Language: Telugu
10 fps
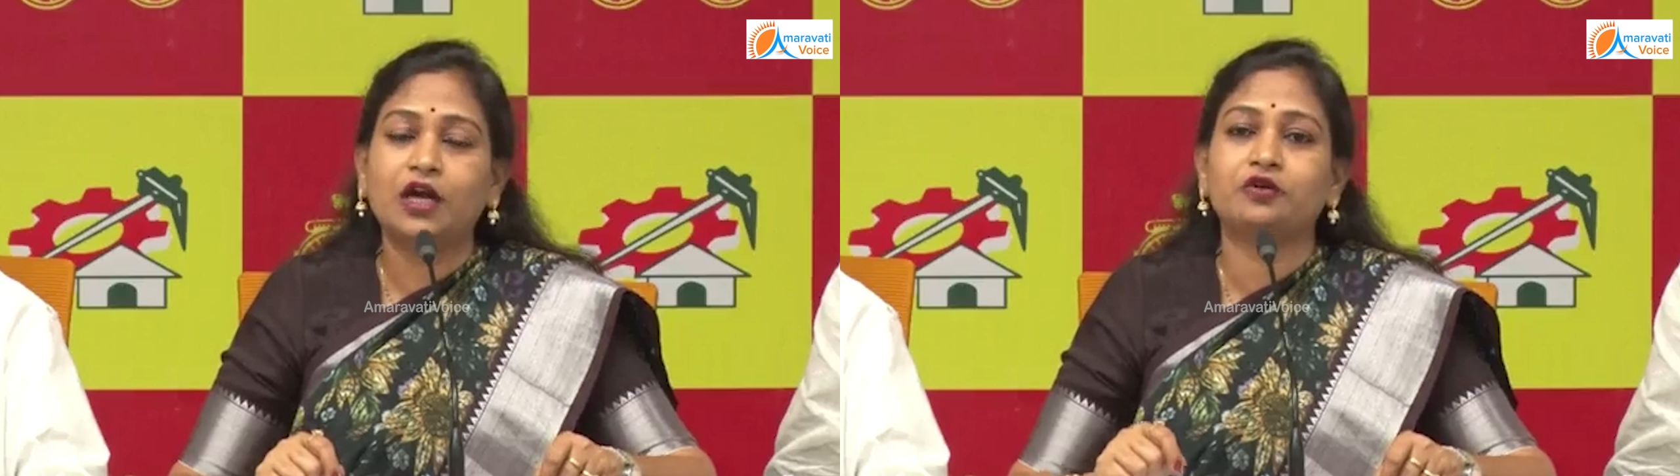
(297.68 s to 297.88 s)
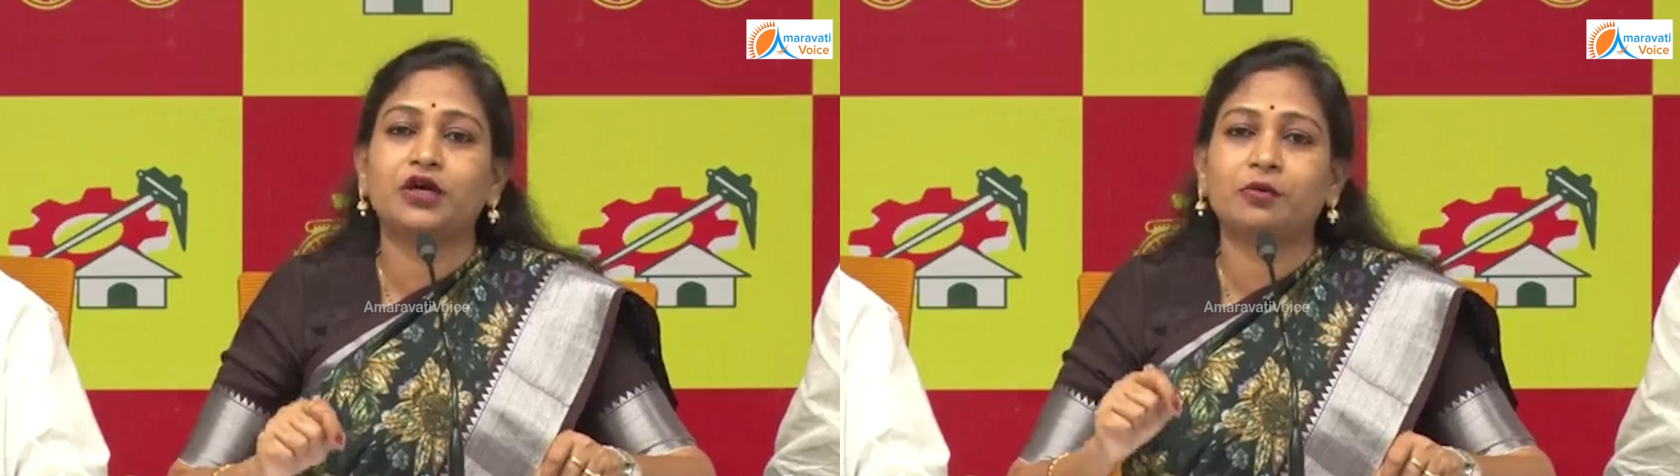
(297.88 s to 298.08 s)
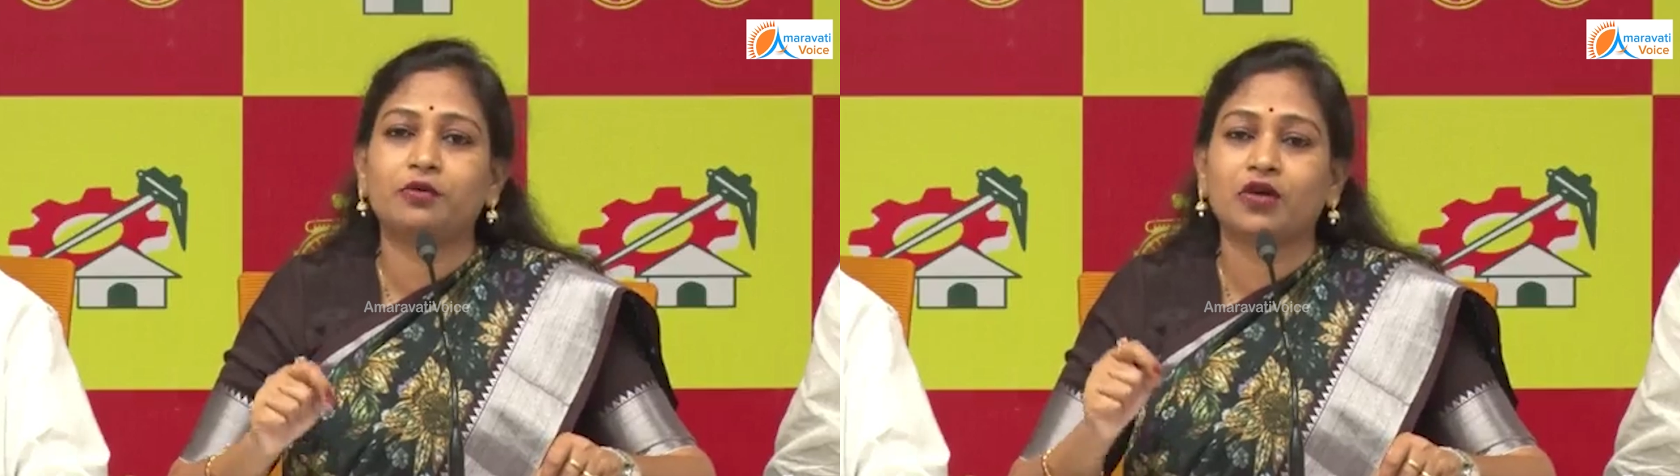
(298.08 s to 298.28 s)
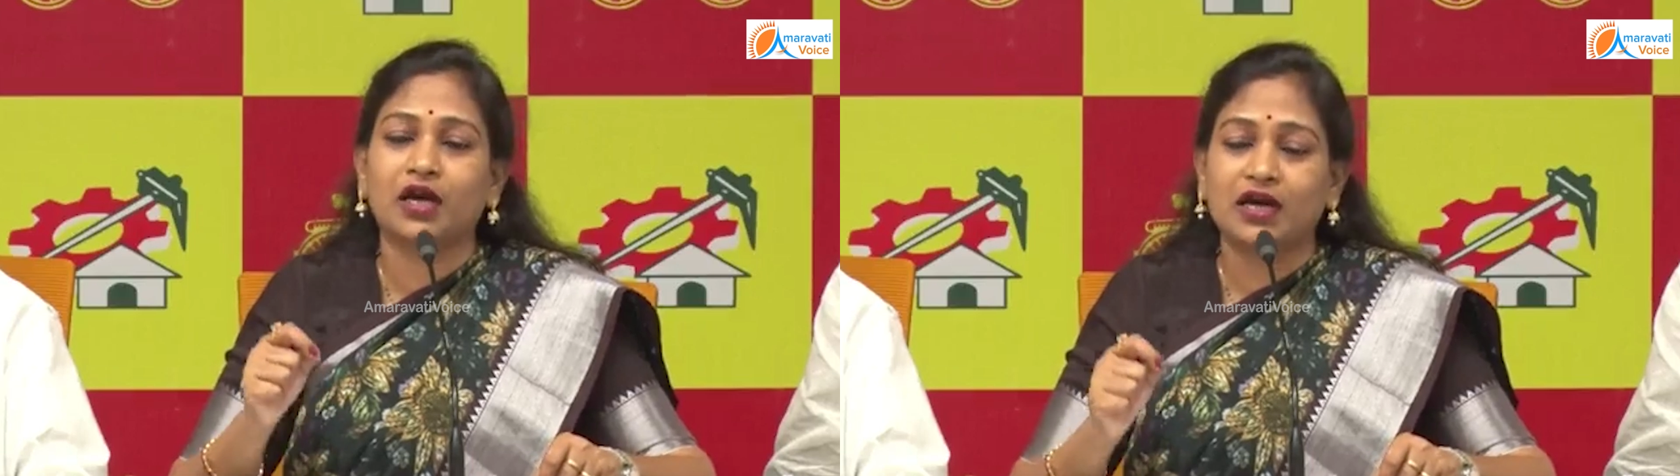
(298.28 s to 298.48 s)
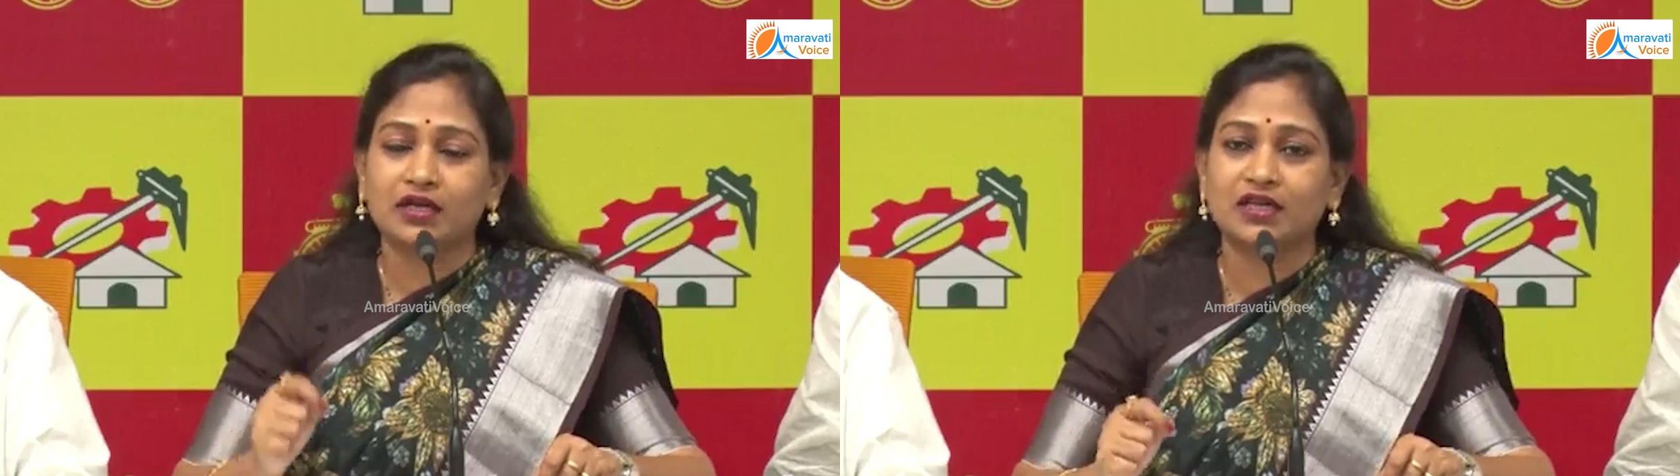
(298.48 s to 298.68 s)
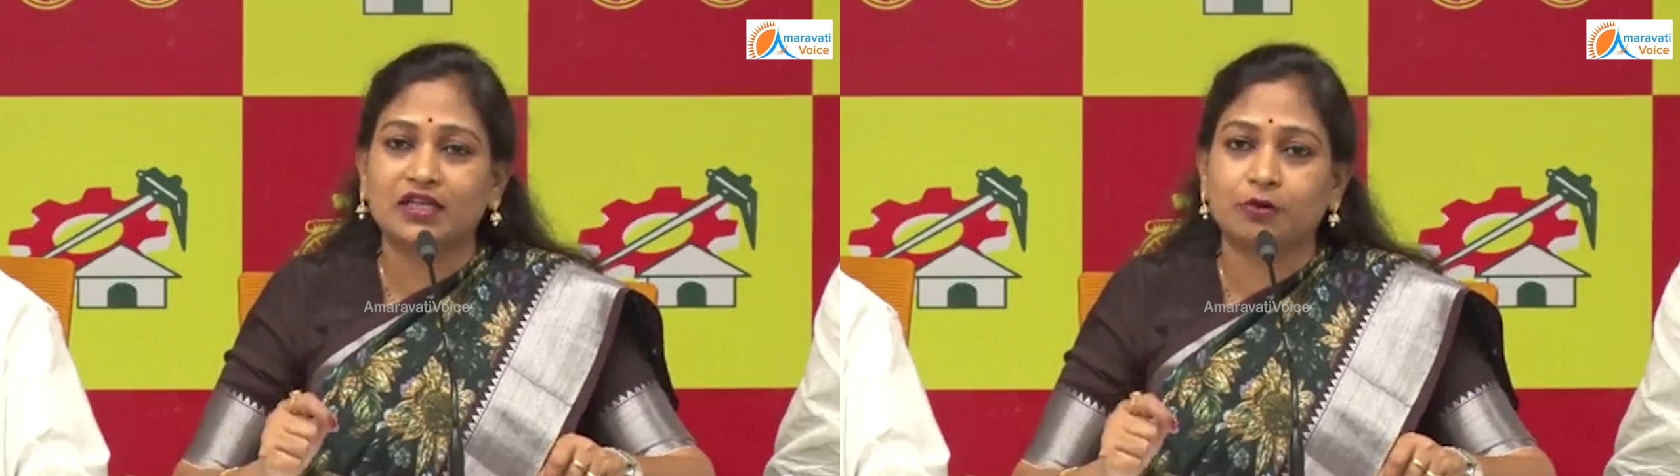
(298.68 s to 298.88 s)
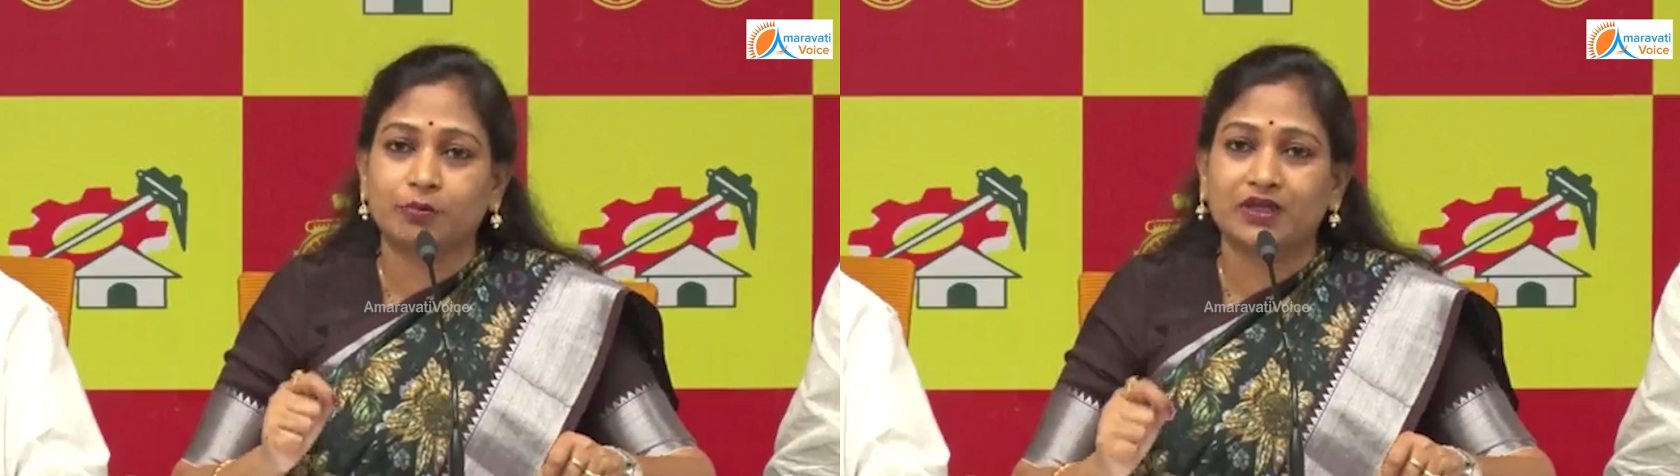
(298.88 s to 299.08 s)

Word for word: అటువంటిప్పుడు ఒక ఆడదానికి